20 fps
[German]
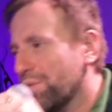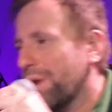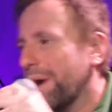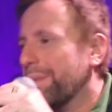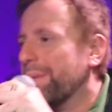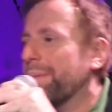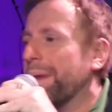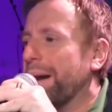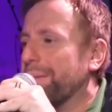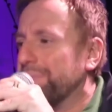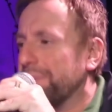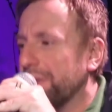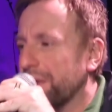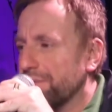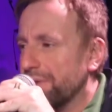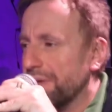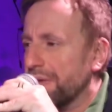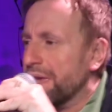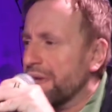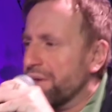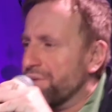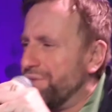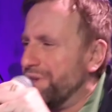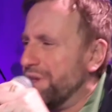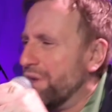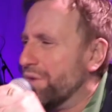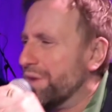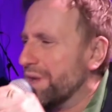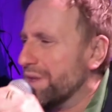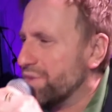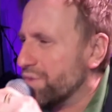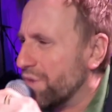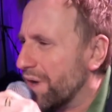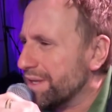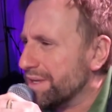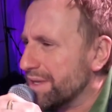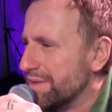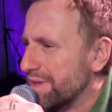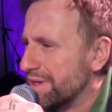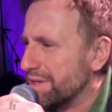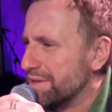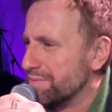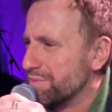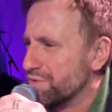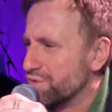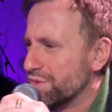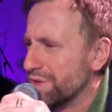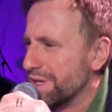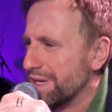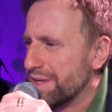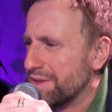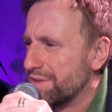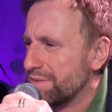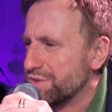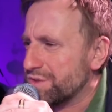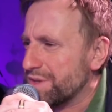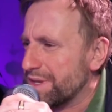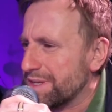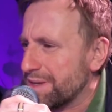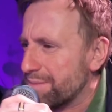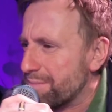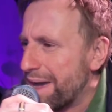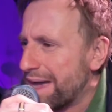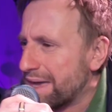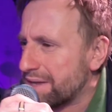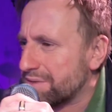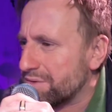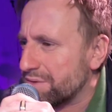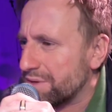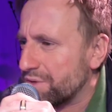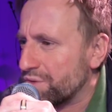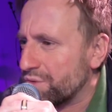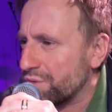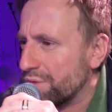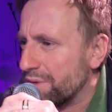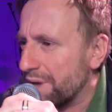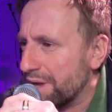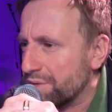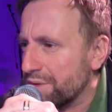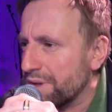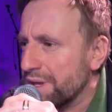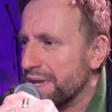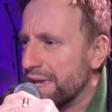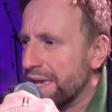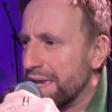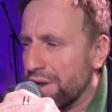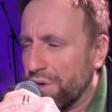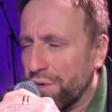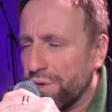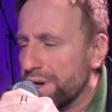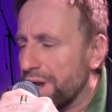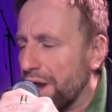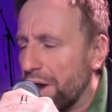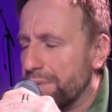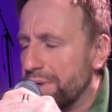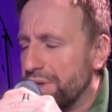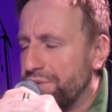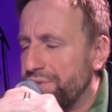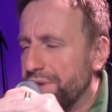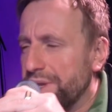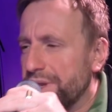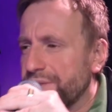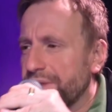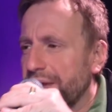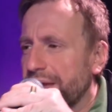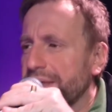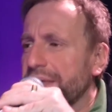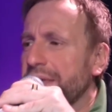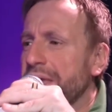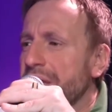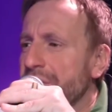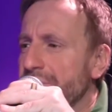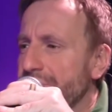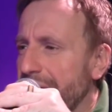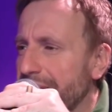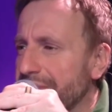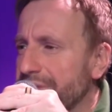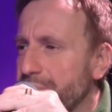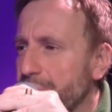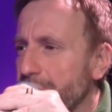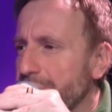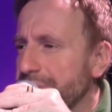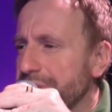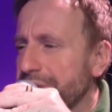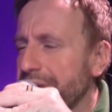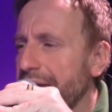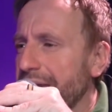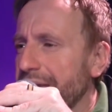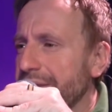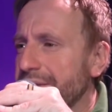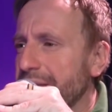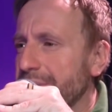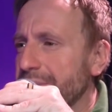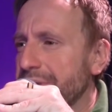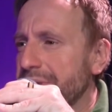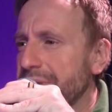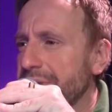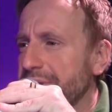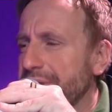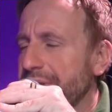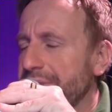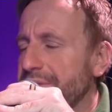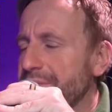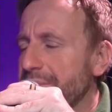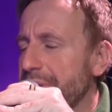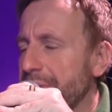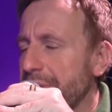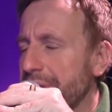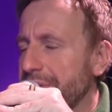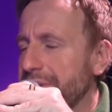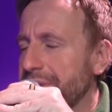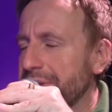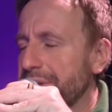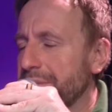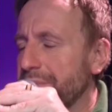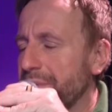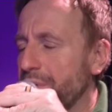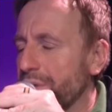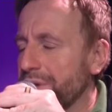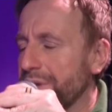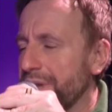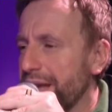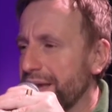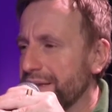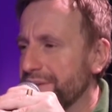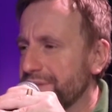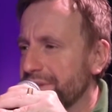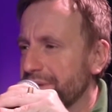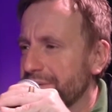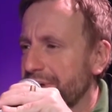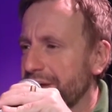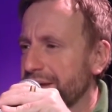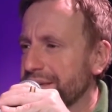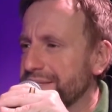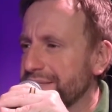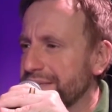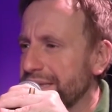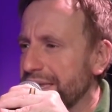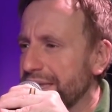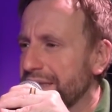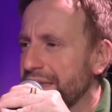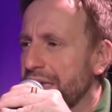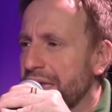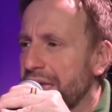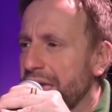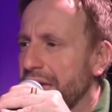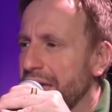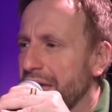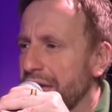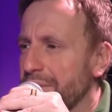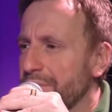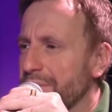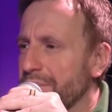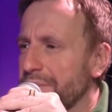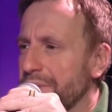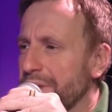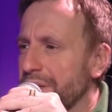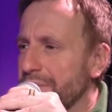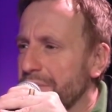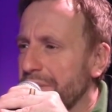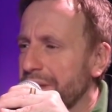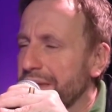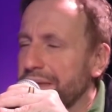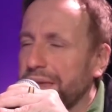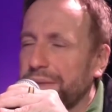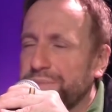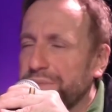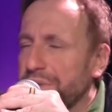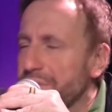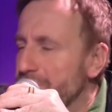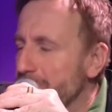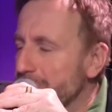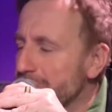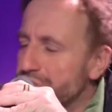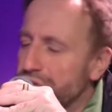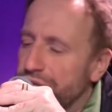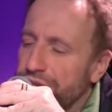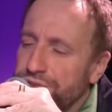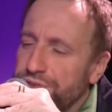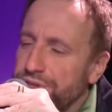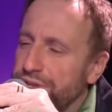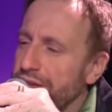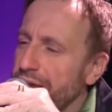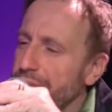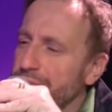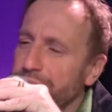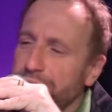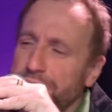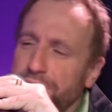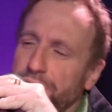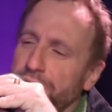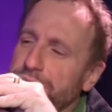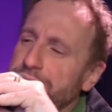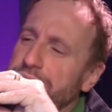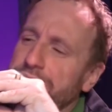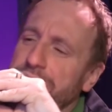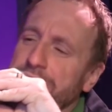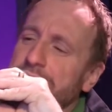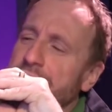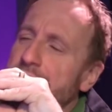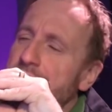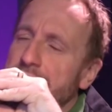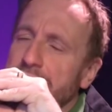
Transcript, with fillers: im Programm, aber habt irgendwie 400 Sorten tatsächlich schon in der Zwischenzeit gemacht oder so. Also unglaublich viele Sachen. Franzbrötchen-Eis habe ich das letzte Mal, als ich der, bei euch in der Eisdiele war, gesehen. Ähm, äh, man gibt eine Wunschliste, da haben Leute